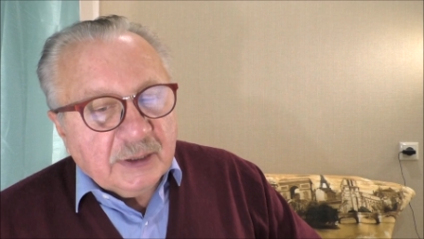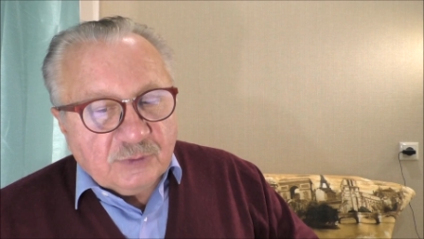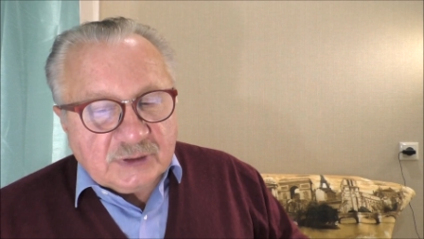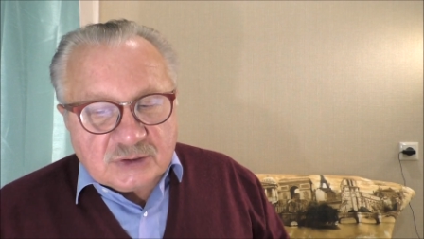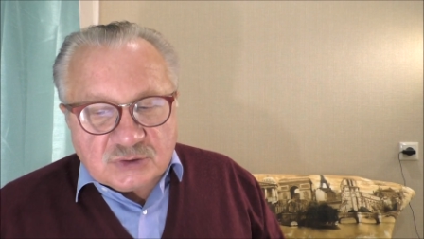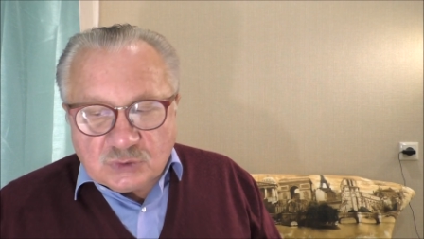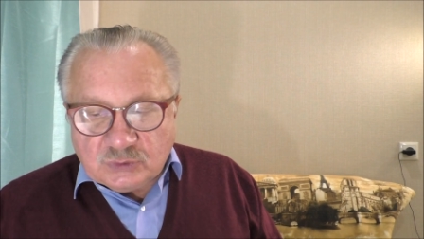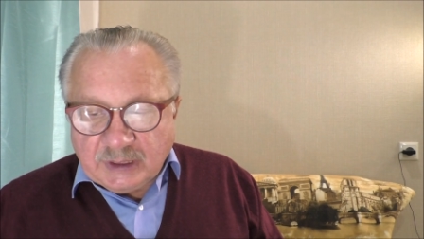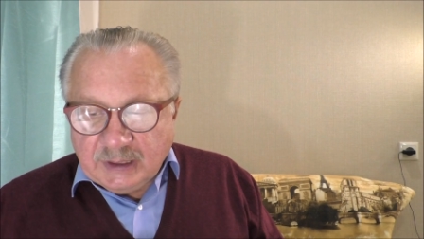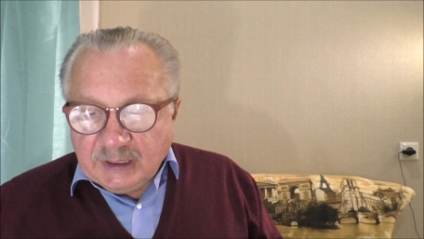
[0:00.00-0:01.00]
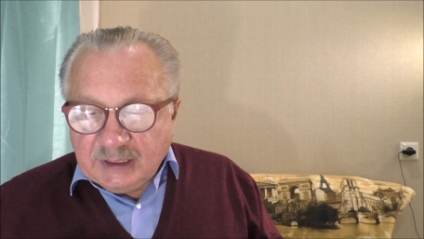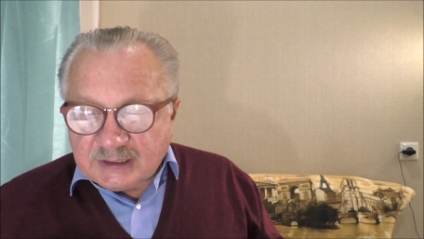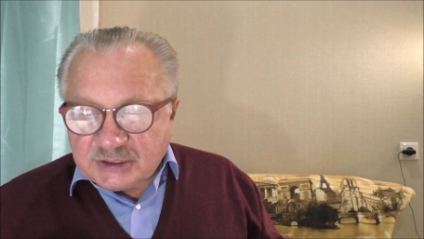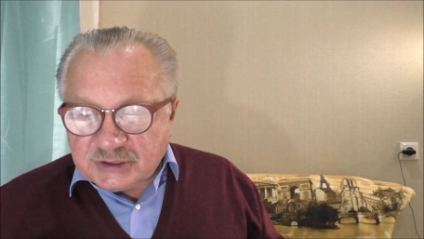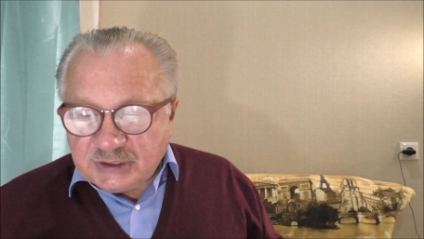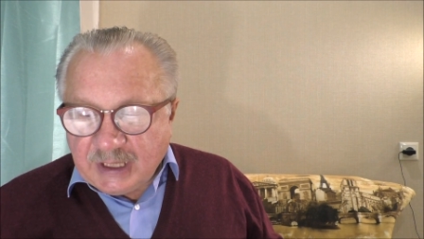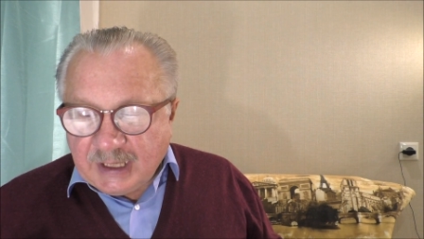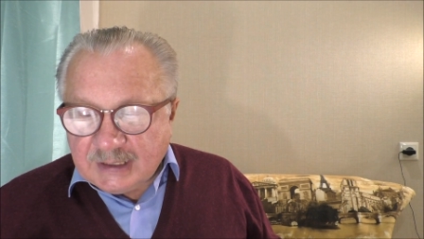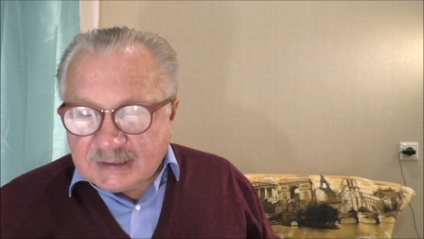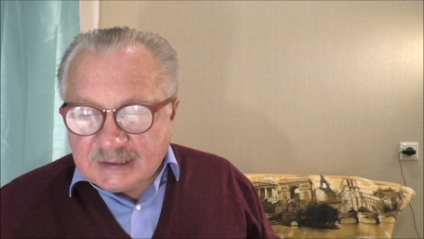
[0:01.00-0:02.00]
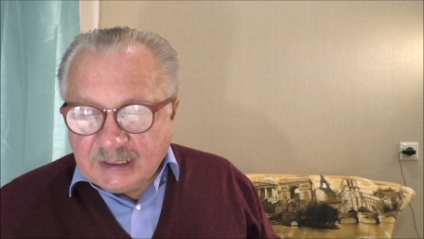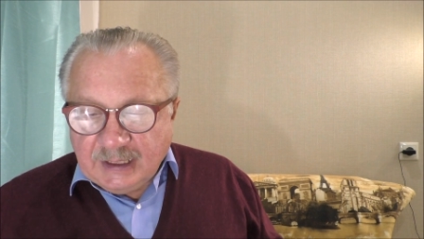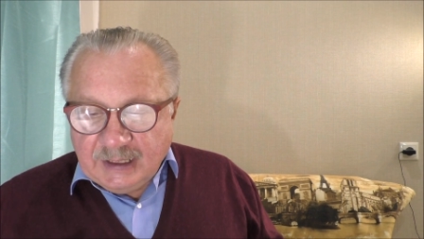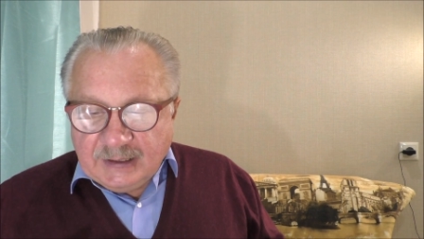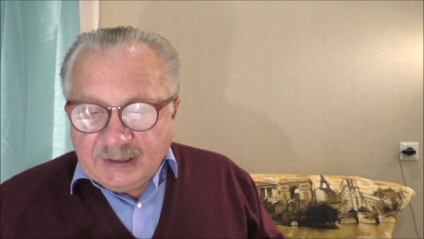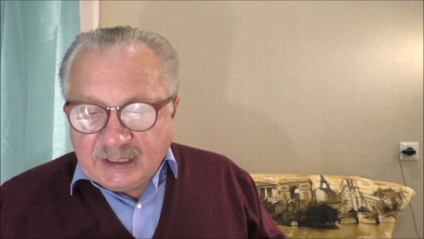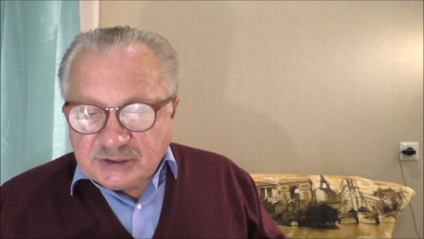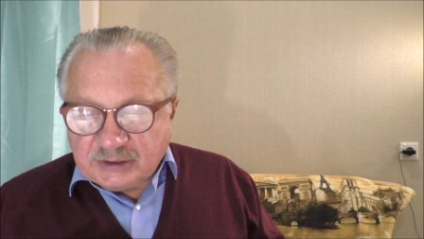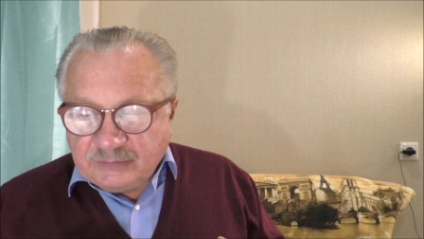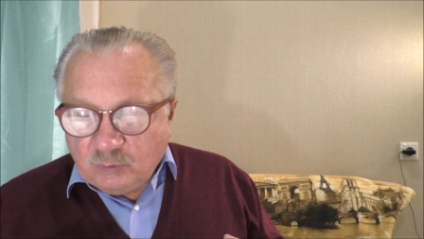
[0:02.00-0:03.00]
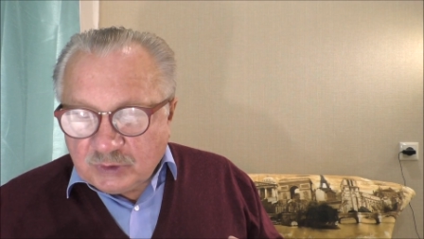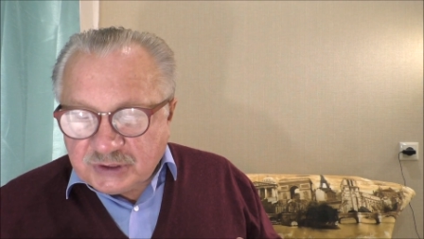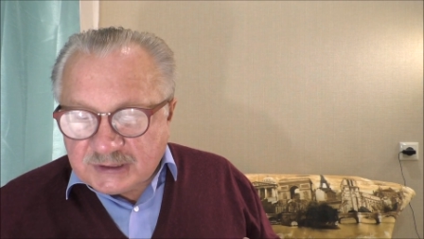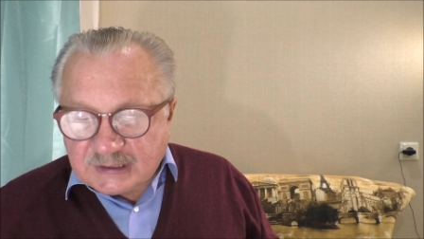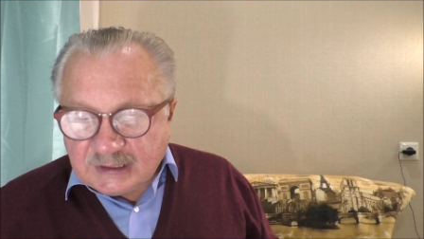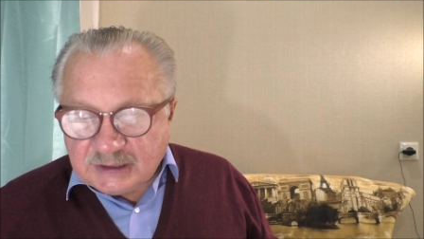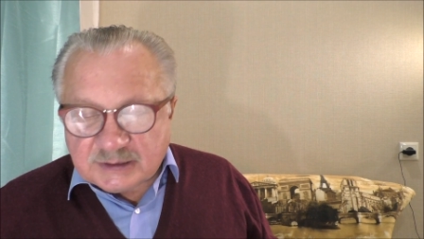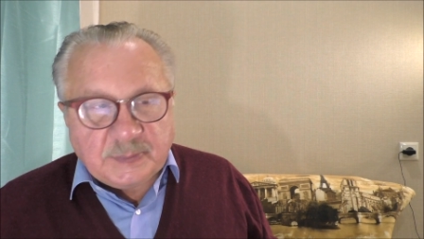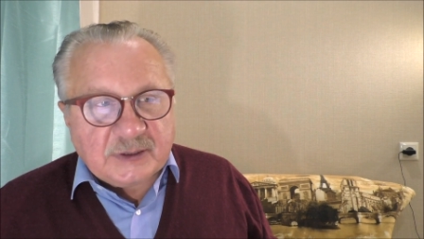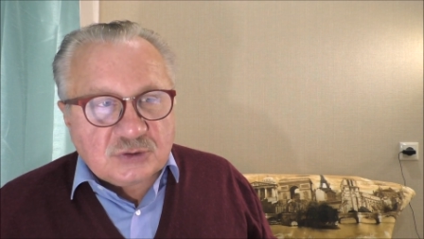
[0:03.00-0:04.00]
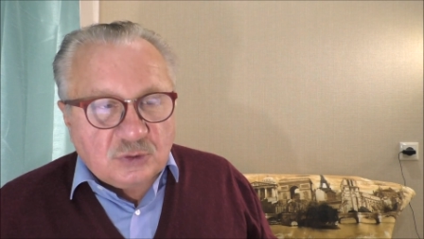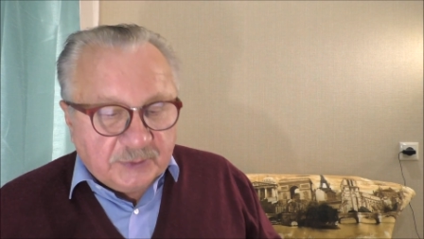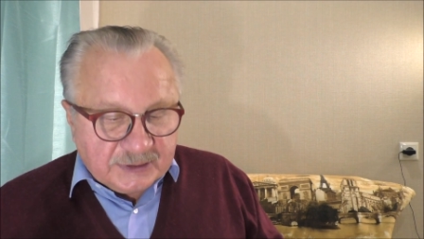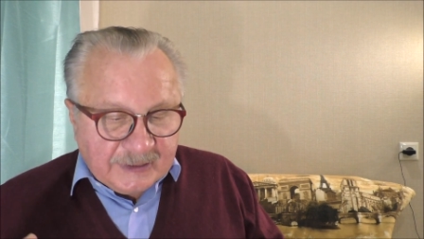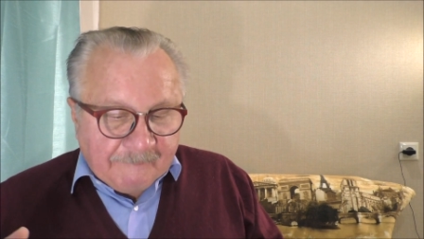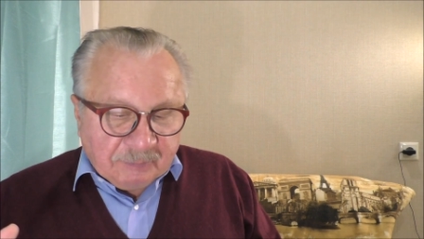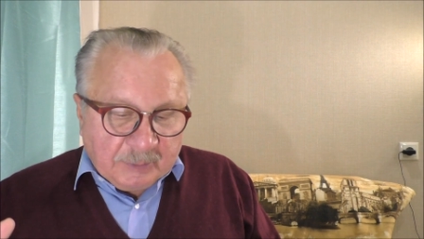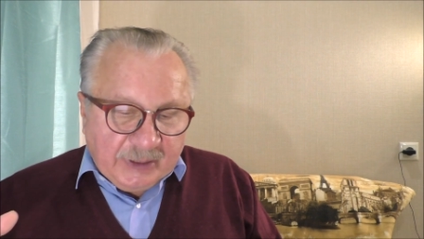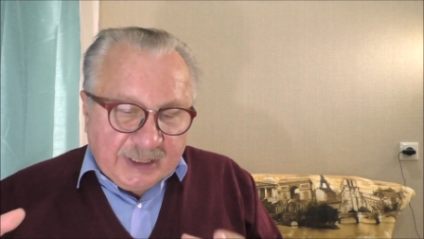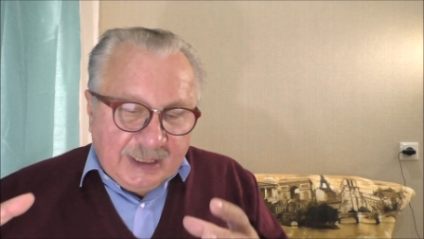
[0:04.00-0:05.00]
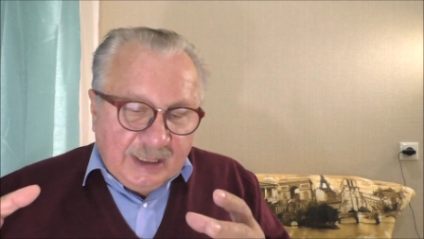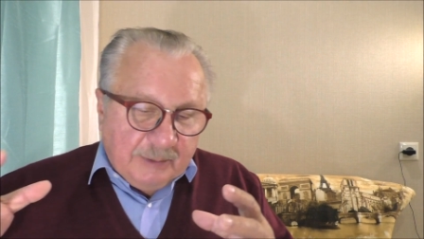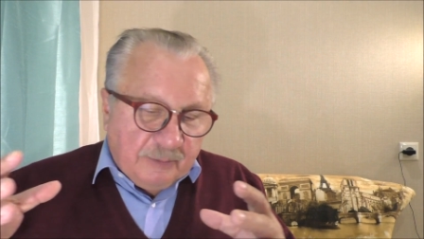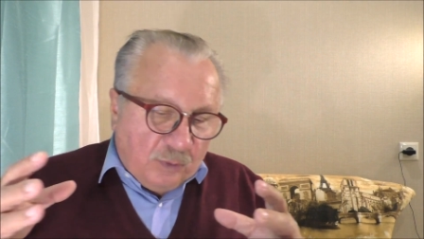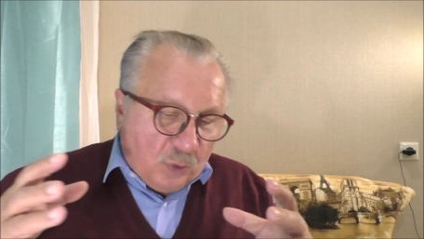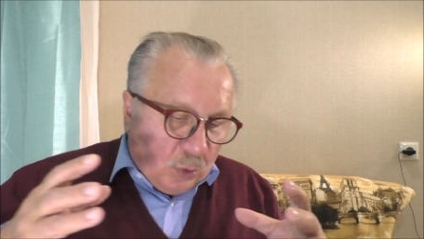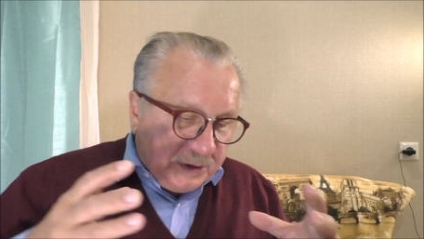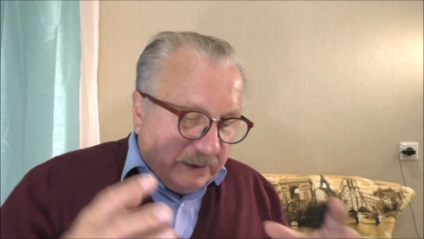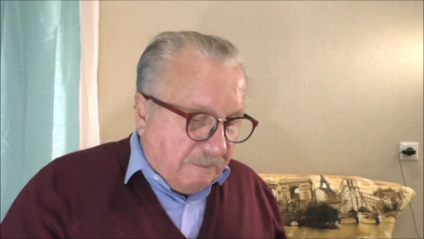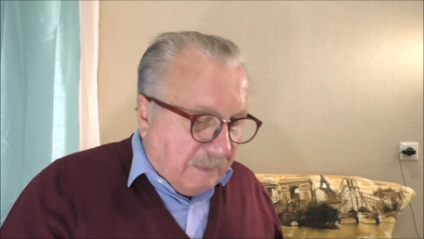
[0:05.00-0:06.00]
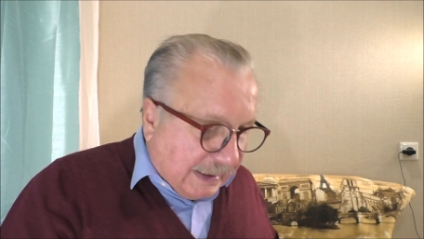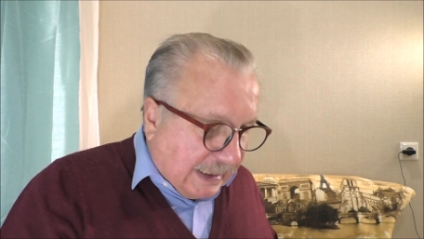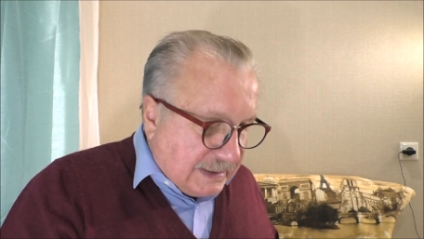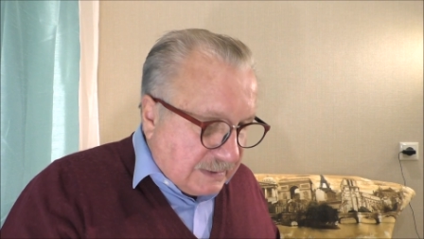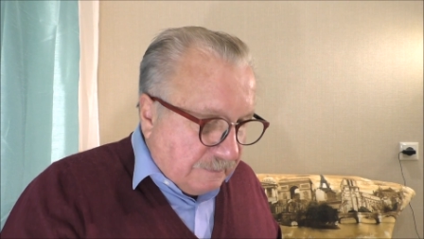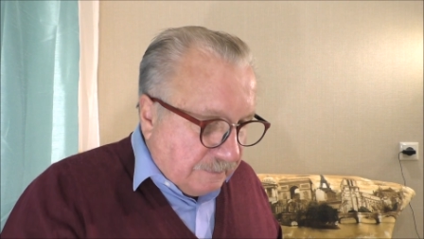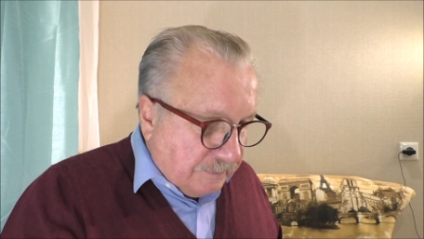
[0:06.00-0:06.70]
Вот отсюда и расширяется наша творческая способность. Мы или уходим в маразм,